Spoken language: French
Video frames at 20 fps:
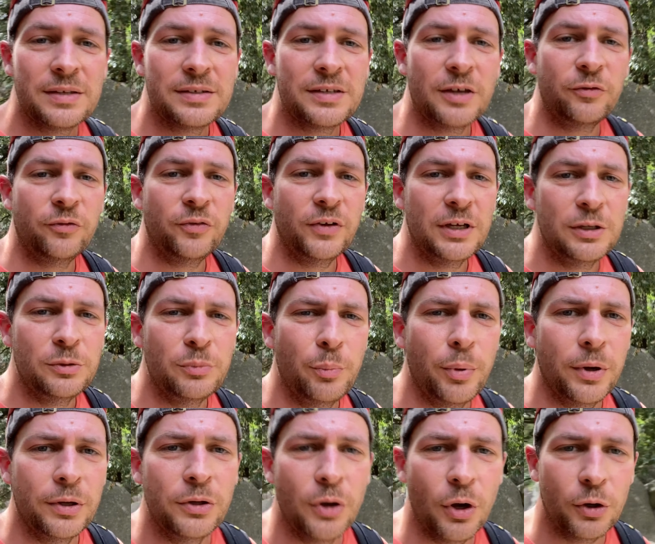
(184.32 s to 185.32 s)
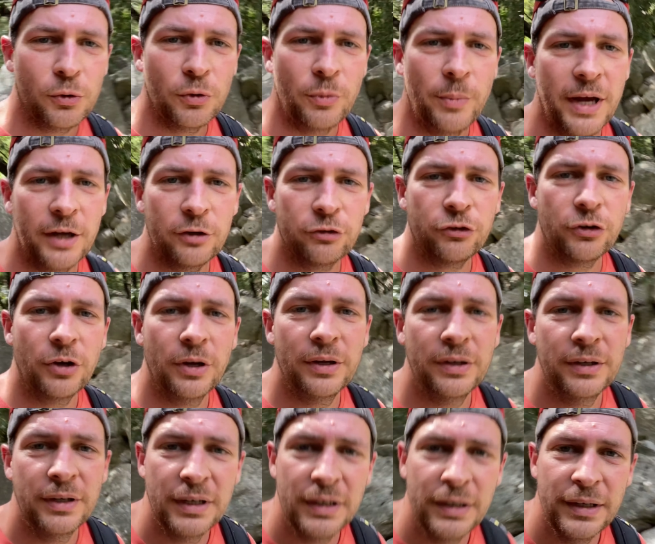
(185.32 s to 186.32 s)
Ça fait une bonne heure qu'on marche.
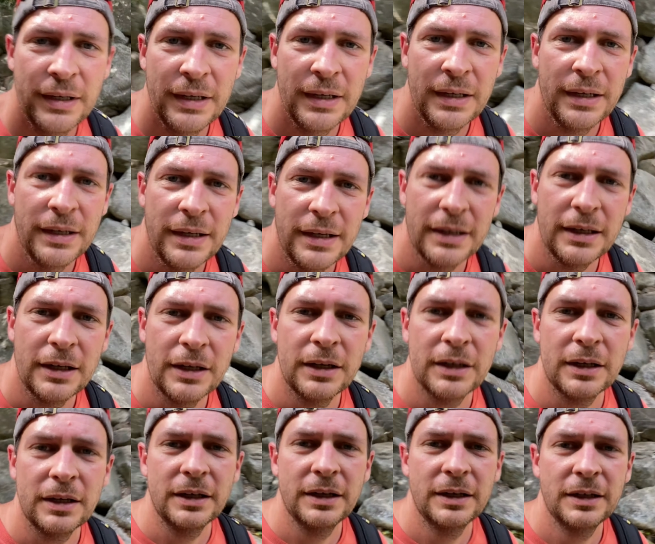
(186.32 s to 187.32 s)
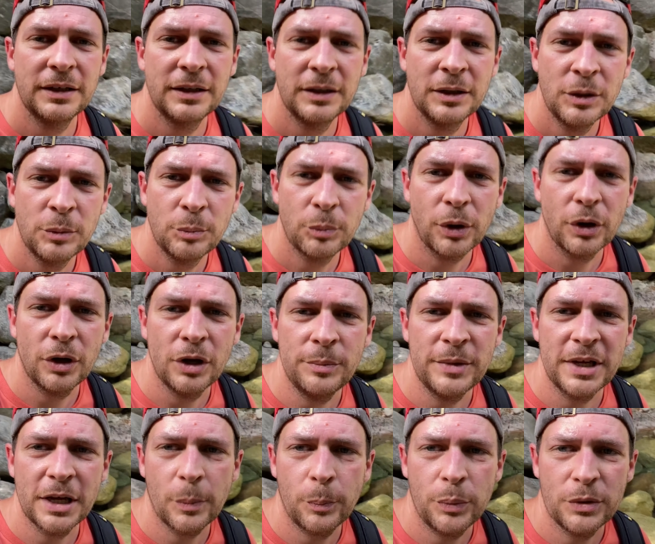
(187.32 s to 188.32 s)
Et là,
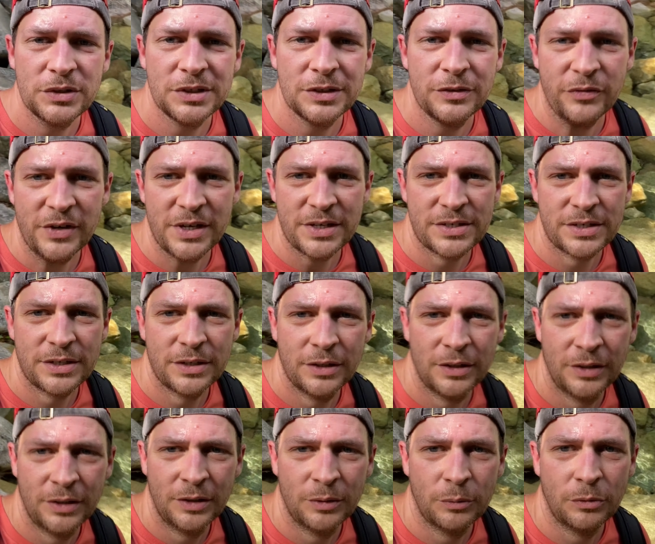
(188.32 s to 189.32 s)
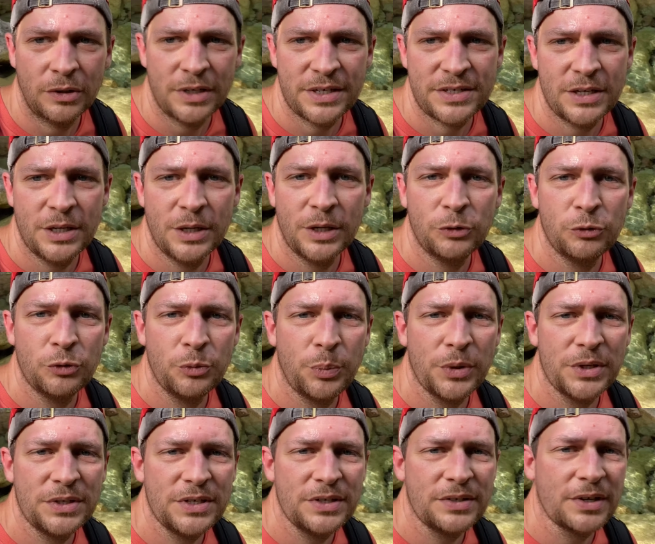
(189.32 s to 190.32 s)
première petite vasque. Ouais, c'est
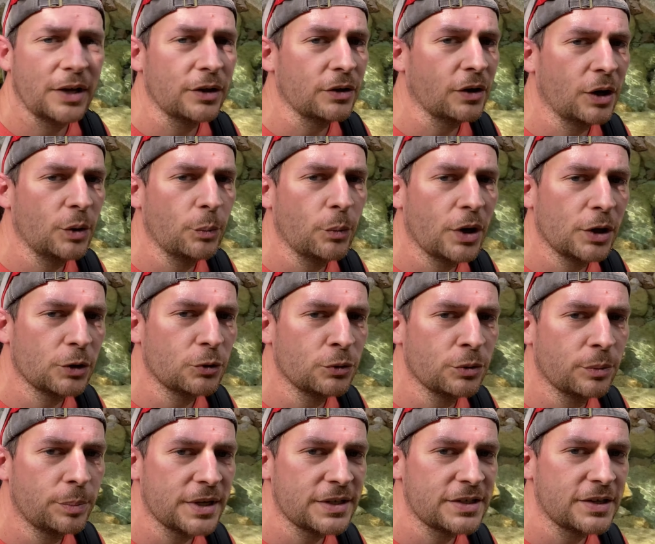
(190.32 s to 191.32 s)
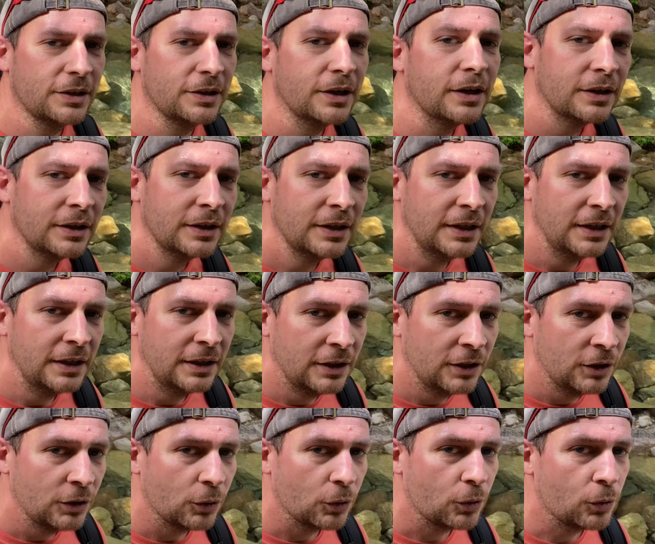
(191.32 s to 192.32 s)
toute petite, hein. normalement elle compte pas celle-là.
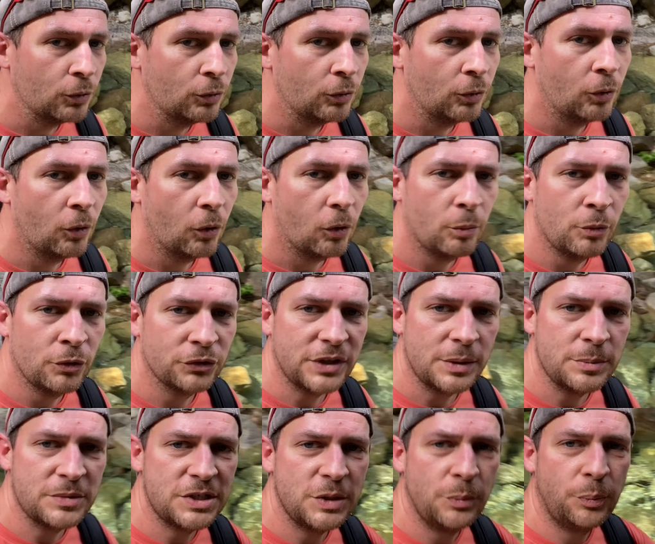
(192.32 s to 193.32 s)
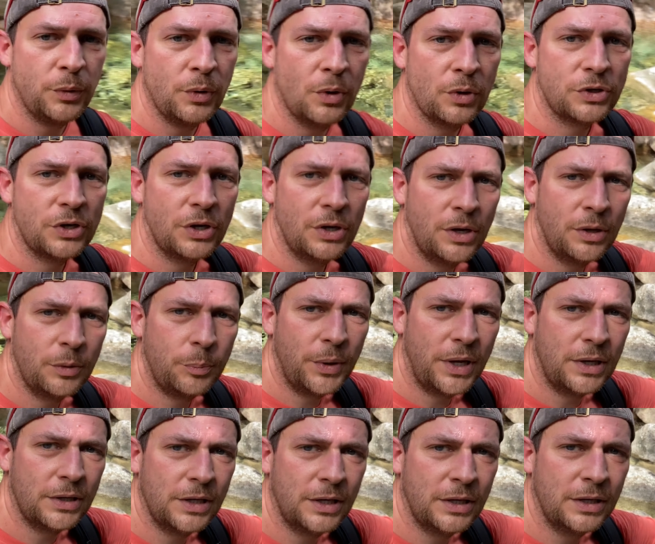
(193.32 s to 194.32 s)
Donc on remonte un petit peu encore
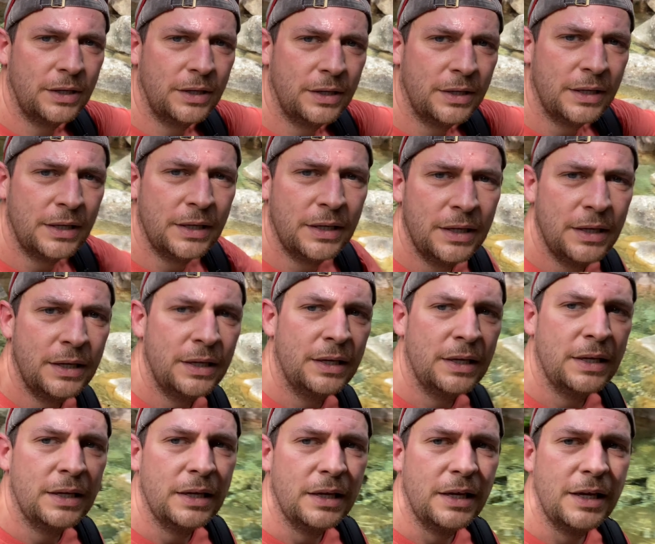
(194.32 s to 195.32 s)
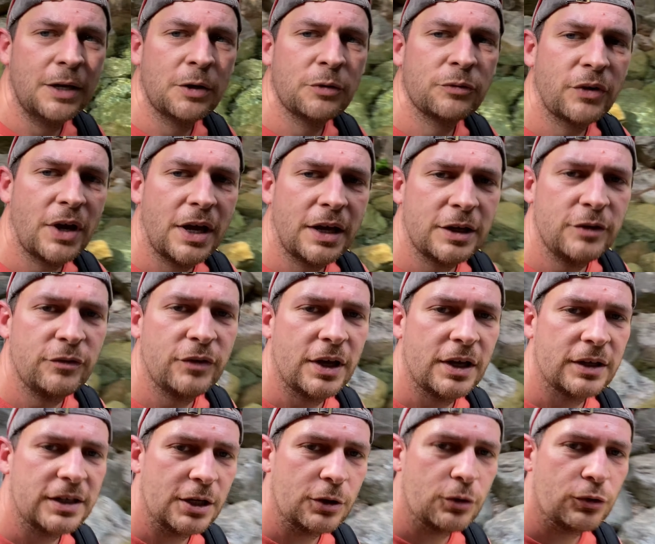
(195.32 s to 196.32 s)
par là. Et on devrait arriver à
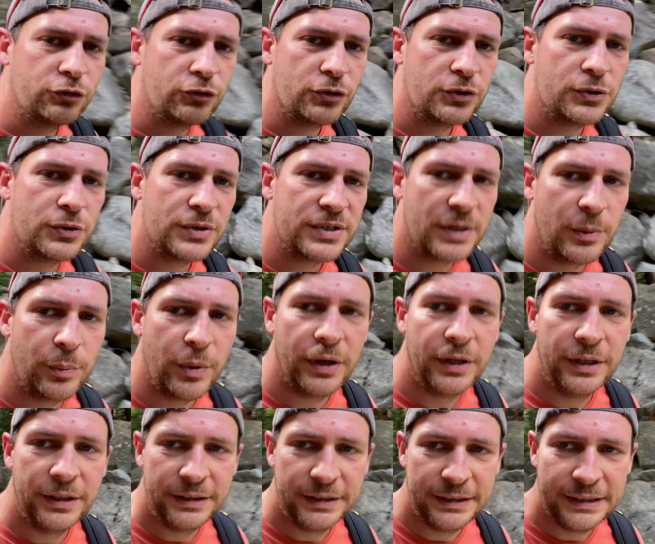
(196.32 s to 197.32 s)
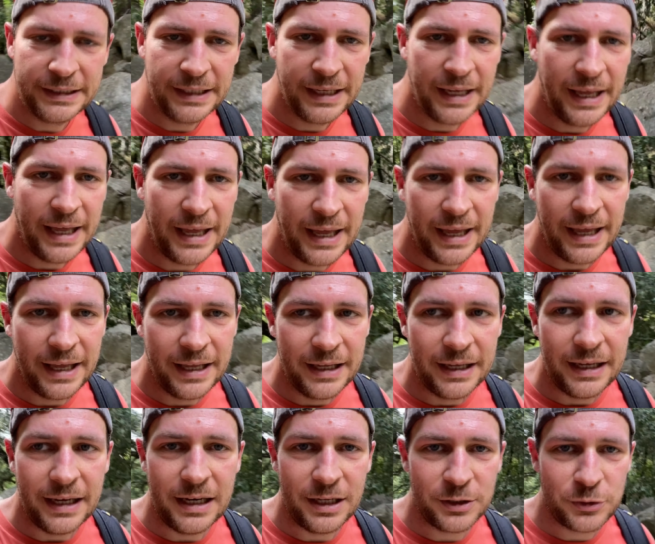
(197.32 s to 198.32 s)
quelque chose de sympa.
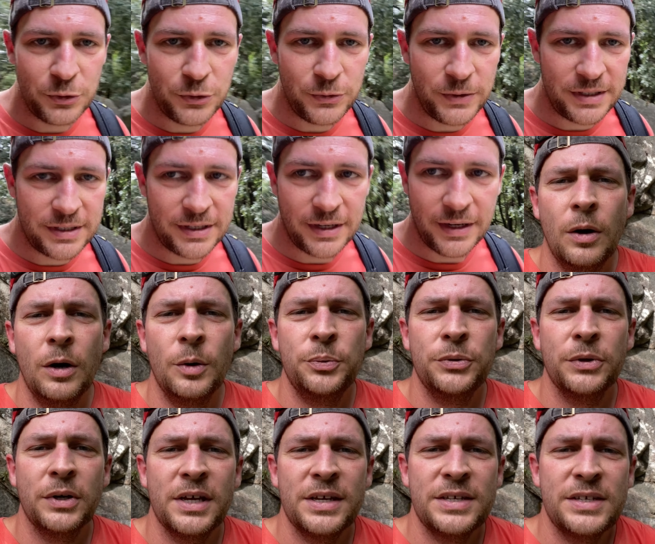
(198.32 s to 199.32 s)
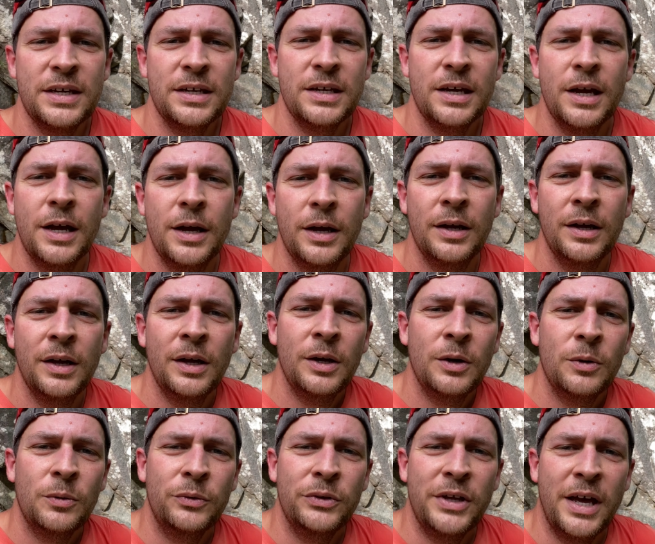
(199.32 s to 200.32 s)
Allez, à tout de suite. Oh purée, ça y est,
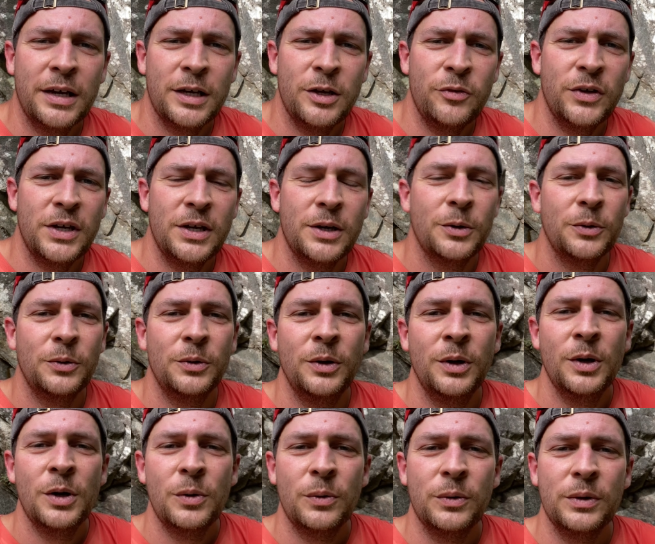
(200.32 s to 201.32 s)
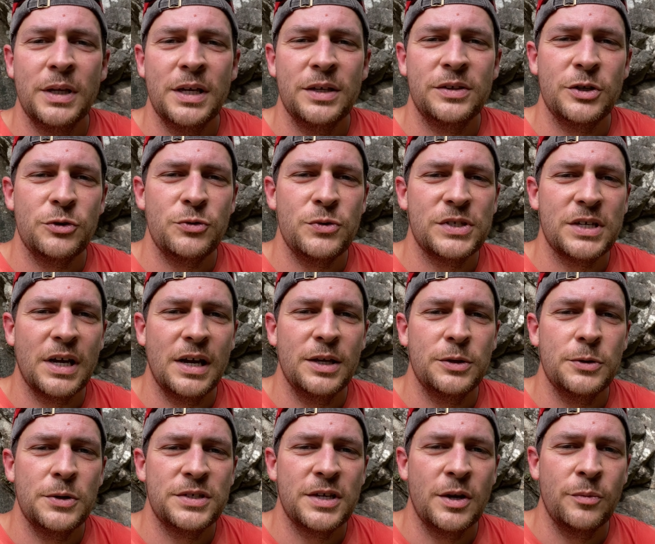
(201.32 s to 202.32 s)
on est arrivé. On a été jusqu'à la
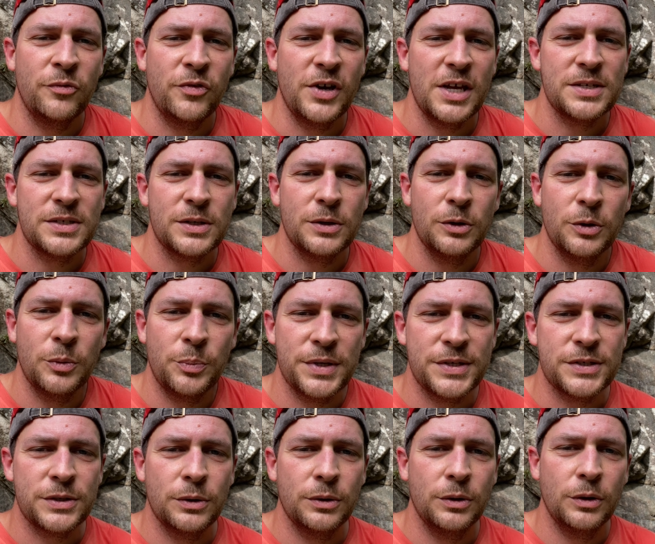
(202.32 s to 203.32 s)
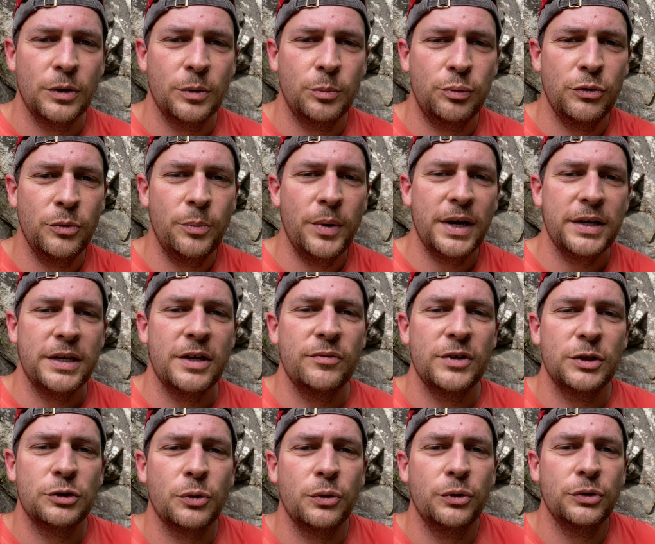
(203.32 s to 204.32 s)
deuxième vasque euh, parce que plus bas il y avait
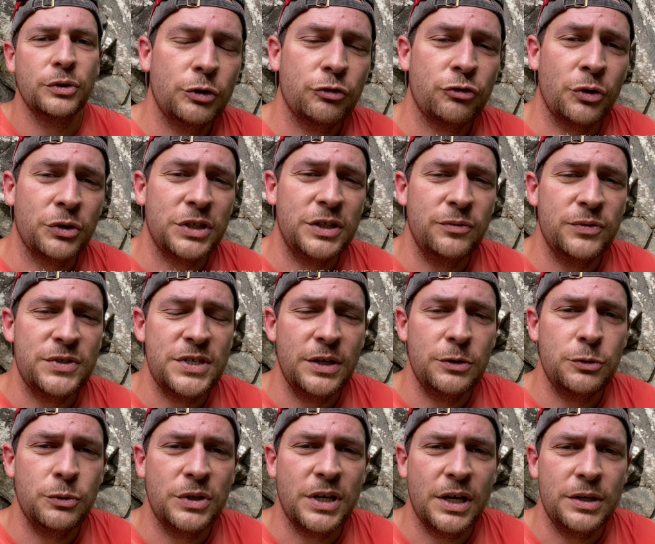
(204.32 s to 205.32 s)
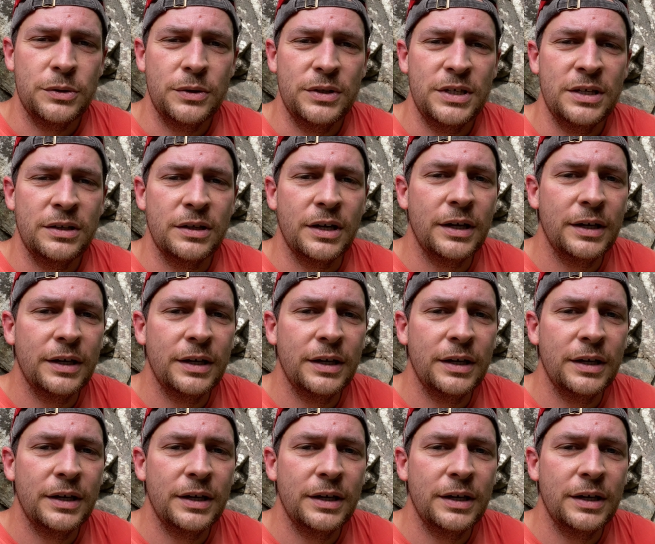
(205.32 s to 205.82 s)
trop de gens qui faisaient du canyoning.